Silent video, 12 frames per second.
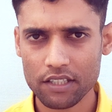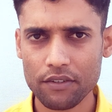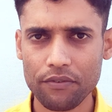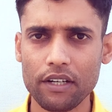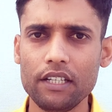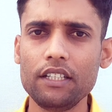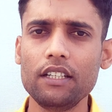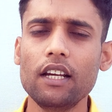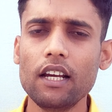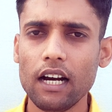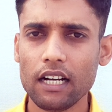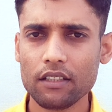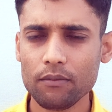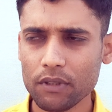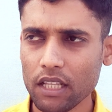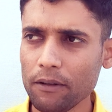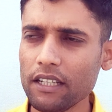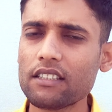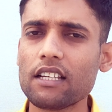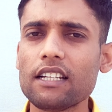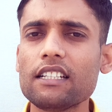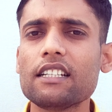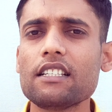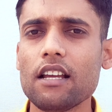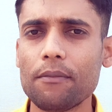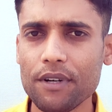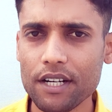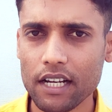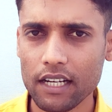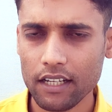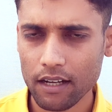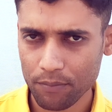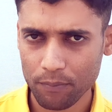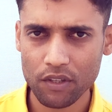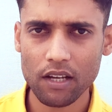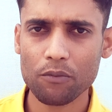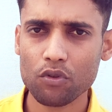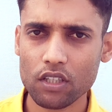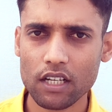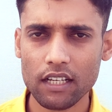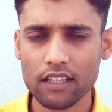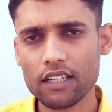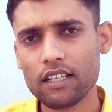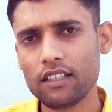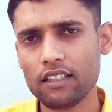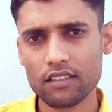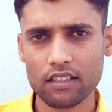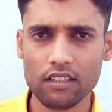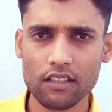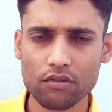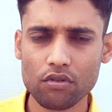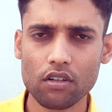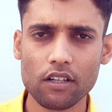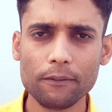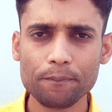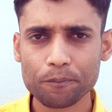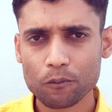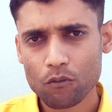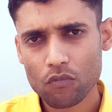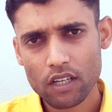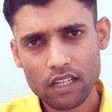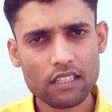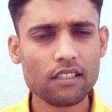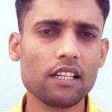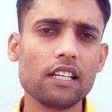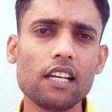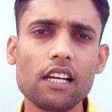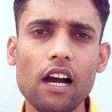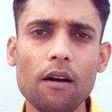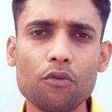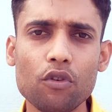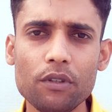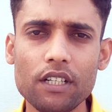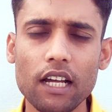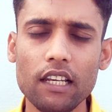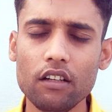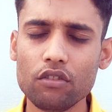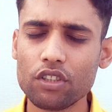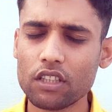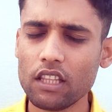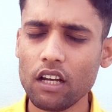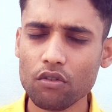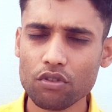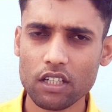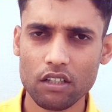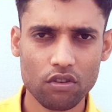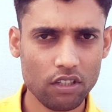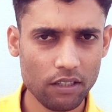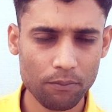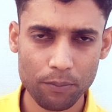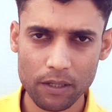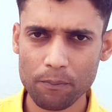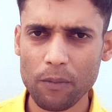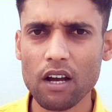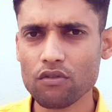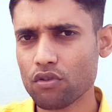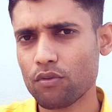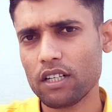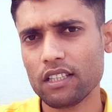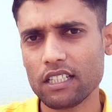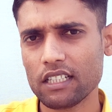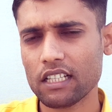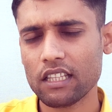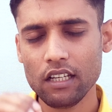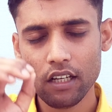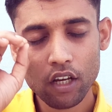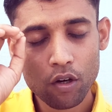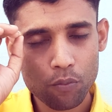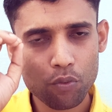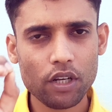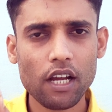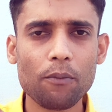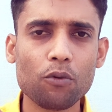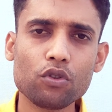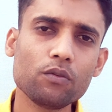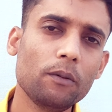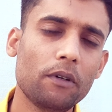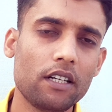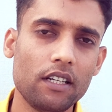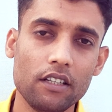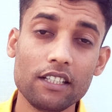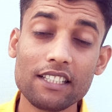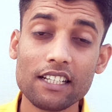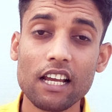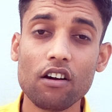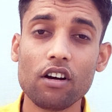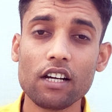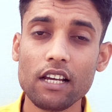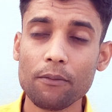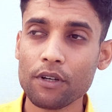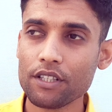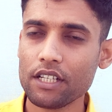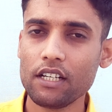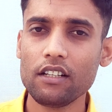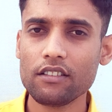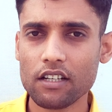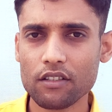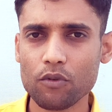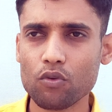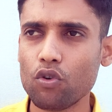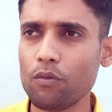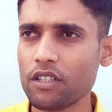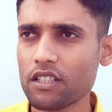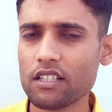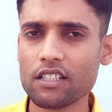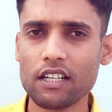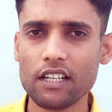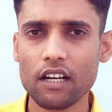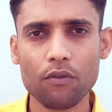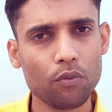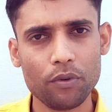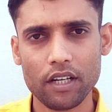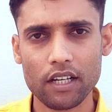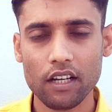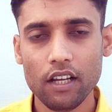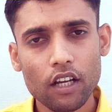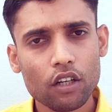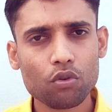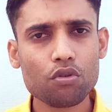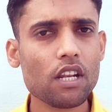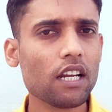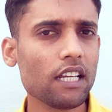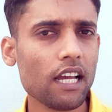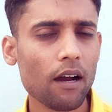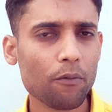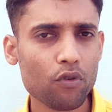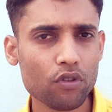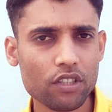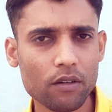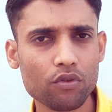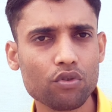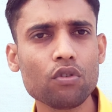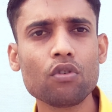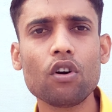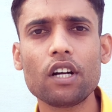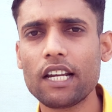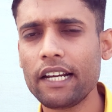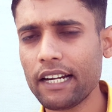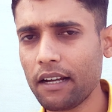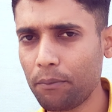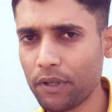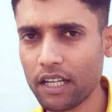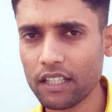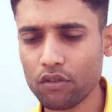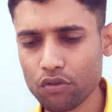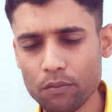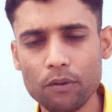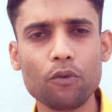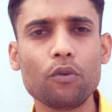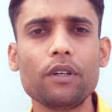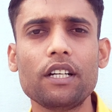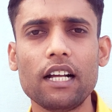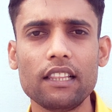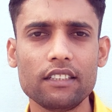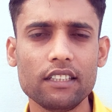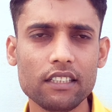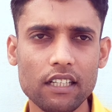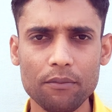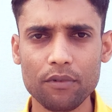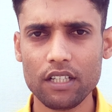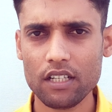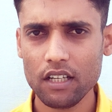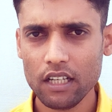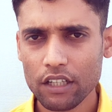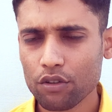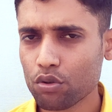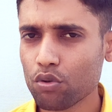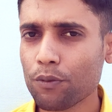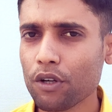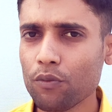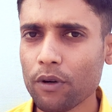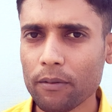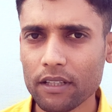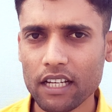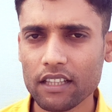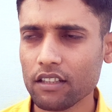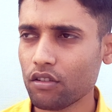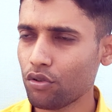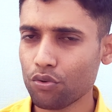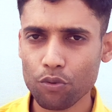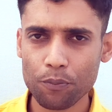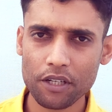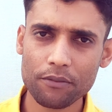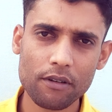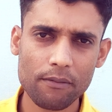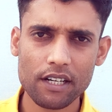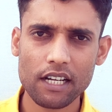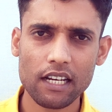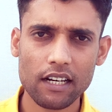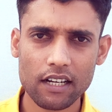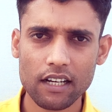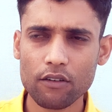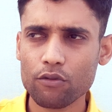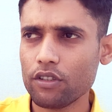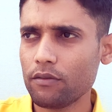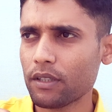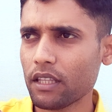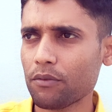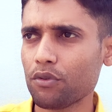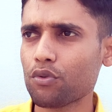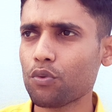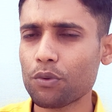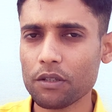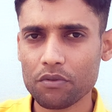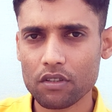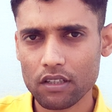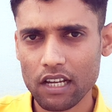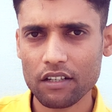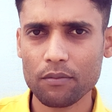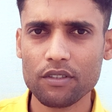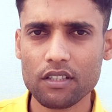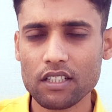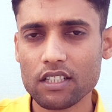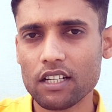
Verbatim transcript: आसिफ अली आसिफ मतलब इस तरीके जैसे हमने डाली आप हमने आपको दिखाई देख ली स्क्रीन है इस तरीके के आपको भी डालने और जितना हो सके उतने पांच सौ वर्ड दिए जाते पूरे आपको उसमें भरने इससे क्या होगा कि आपका चैनल सर्च में कोई भी सर्च करेगा वो भी आएगा दूसरा कि आपको जब जो कंटेंट आप बनाते उसमें वो भी डाल दें जैसे हम यूट्यूब के ऊपर बताते तो यूट्यूब टिप्स हमने डाल रखा है कोई मतलब यूट्यूब टिप्स लास्ट में सर्च